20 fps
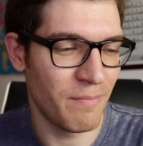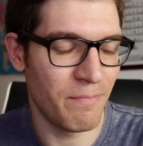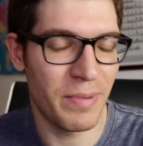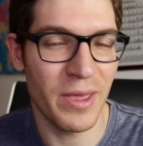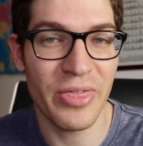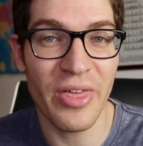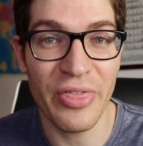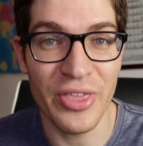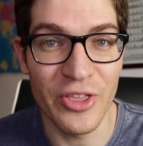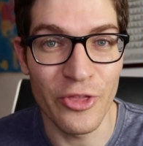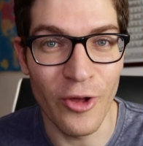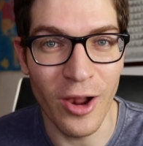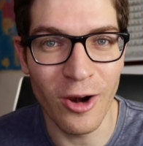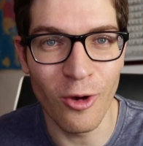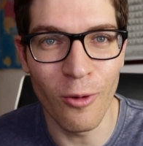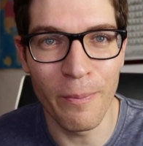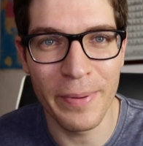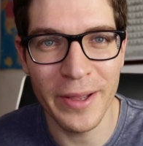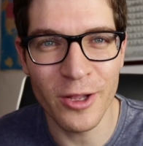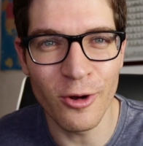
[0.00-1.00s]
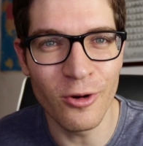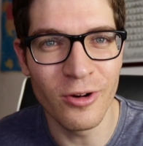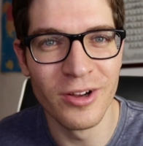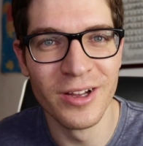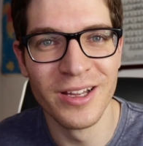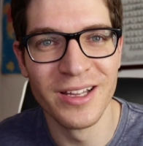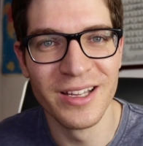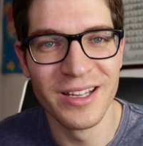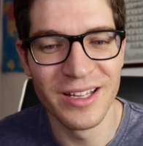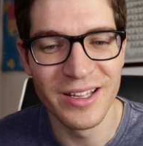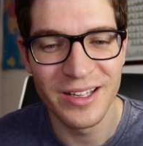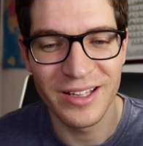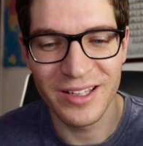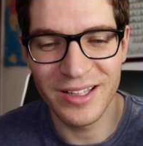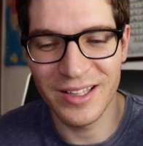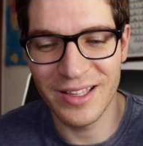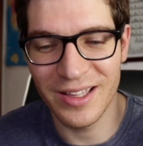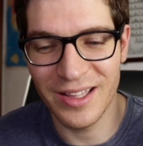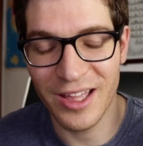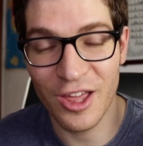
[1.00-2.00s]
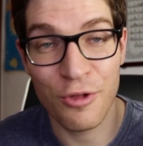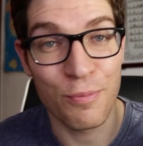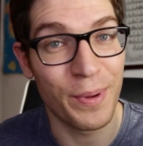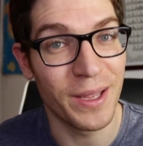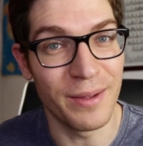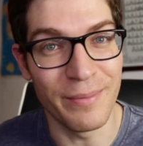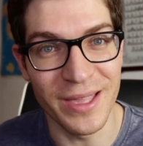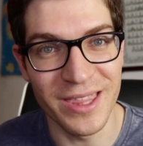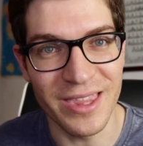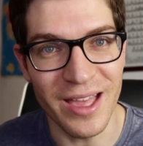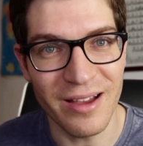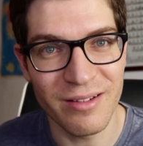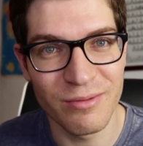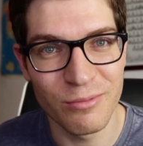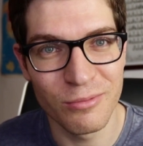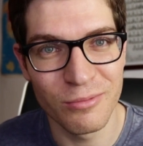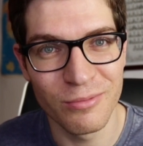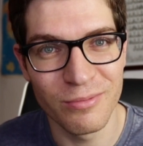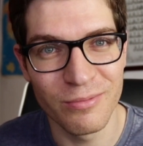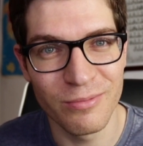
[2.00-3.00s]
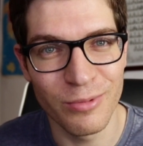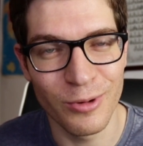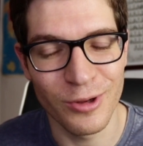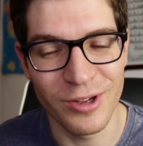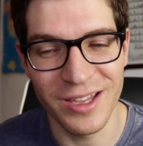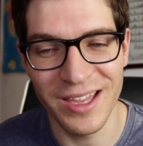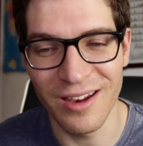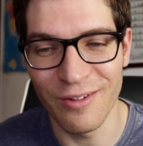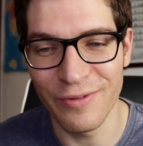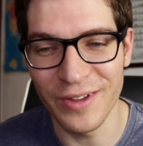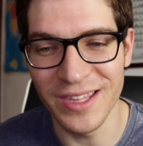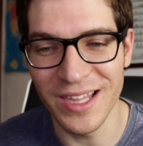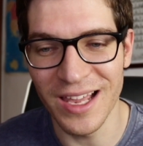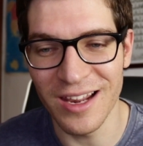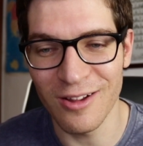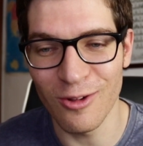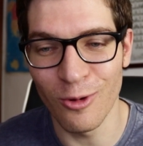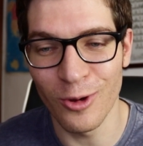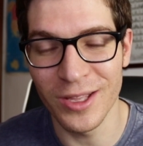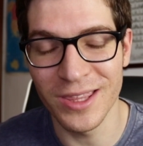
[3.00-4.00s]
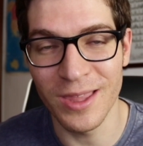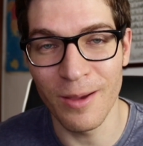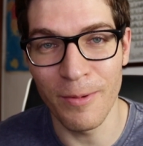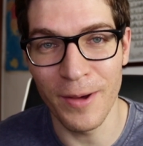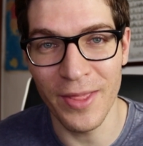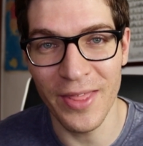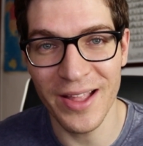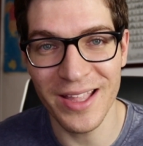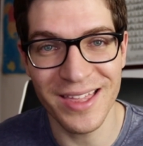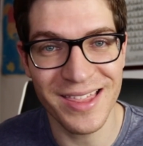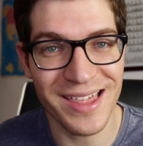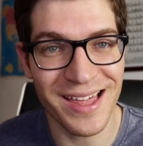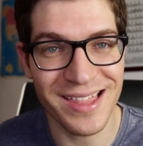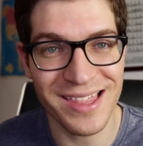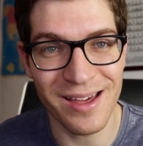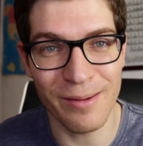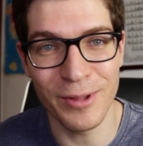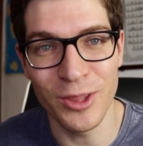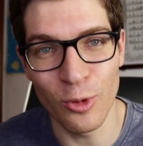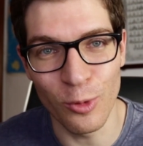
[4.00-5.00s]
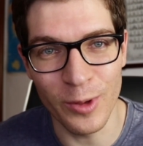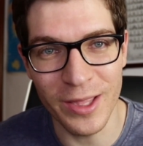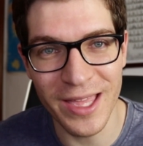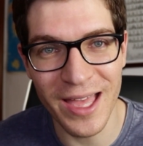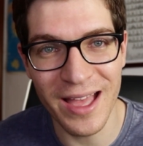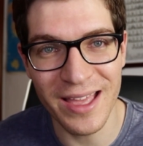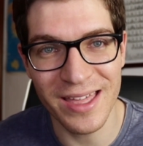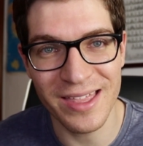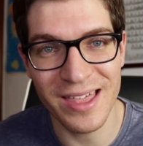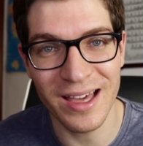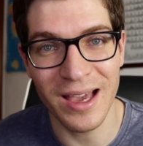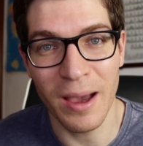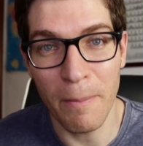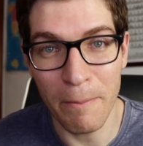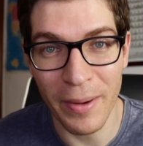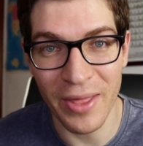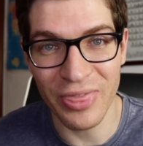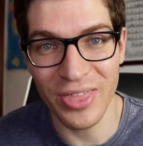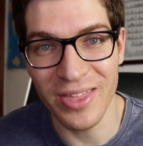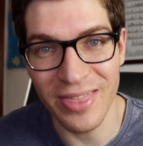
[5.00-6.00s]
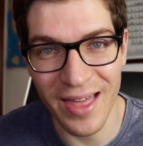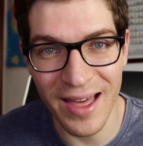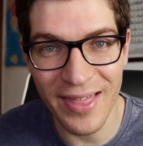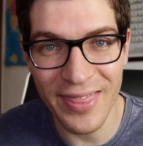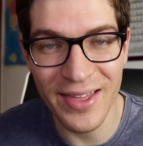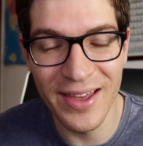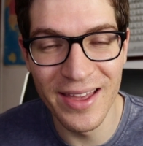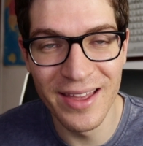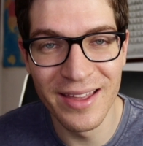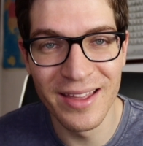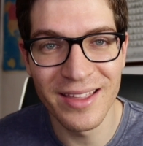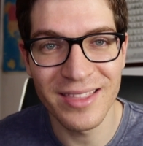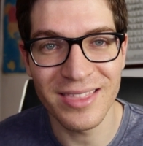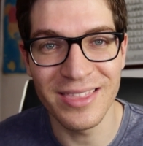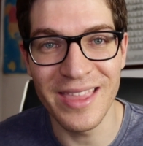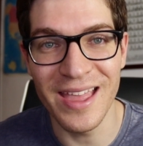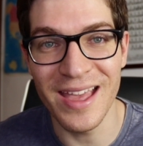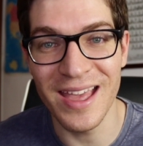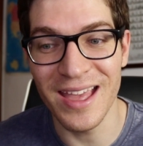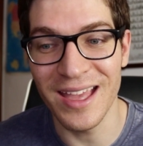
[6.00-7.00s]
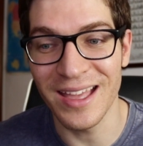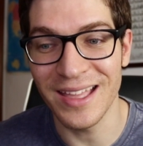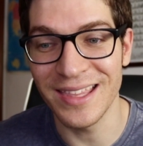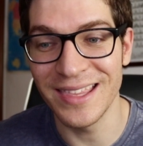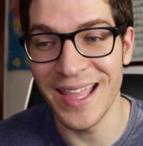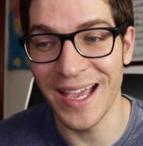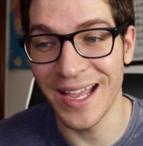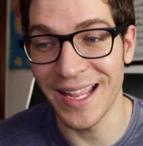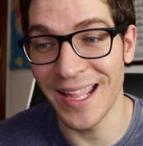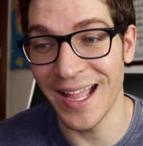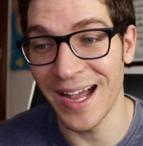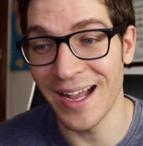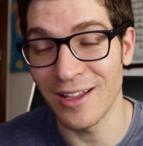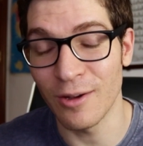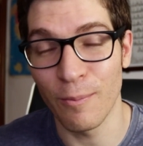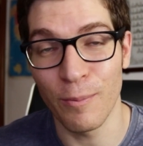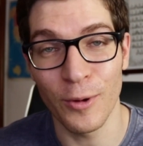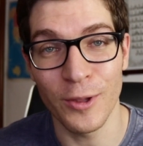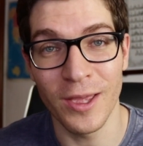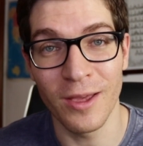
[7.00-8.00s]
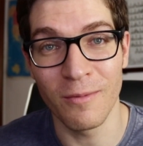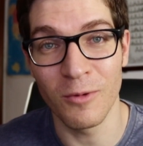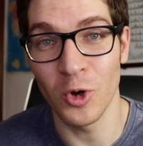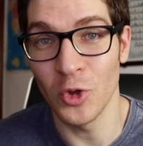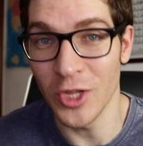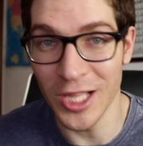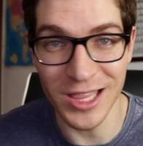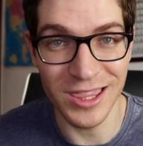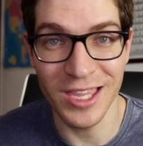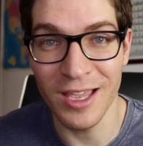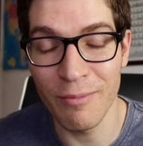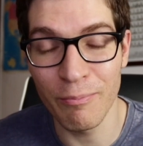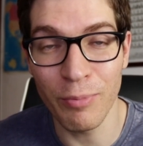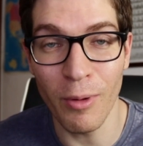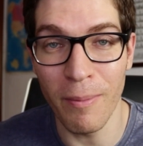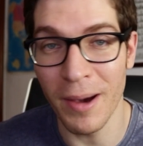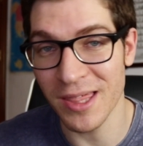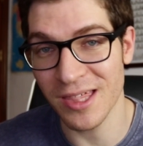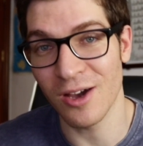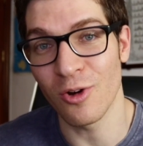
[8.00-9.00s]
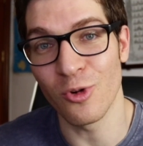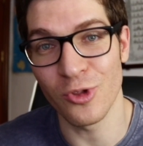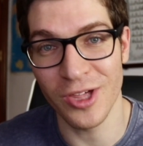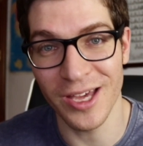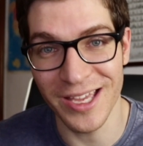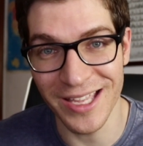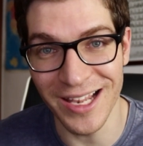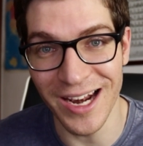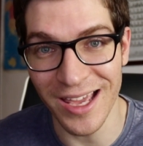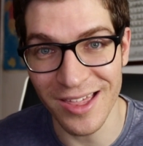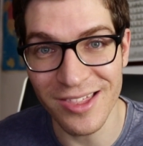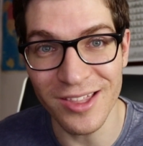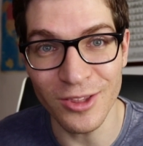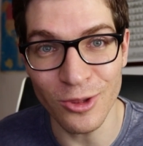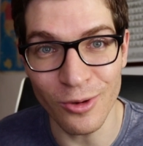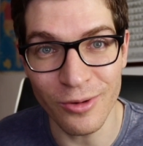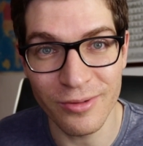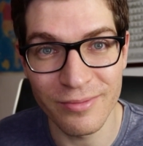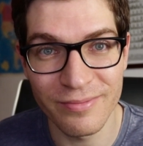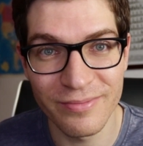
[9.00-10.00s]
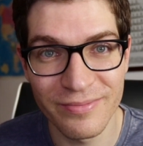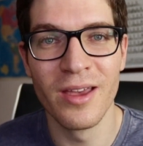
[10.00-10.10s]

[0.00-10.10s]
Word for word: empieza haciendo algo, pero experimenta, porque al final es lo que te va a dar esa sabiduría y esa capacidad de, crear, porque con el tiempo vas a conseguir el éxito.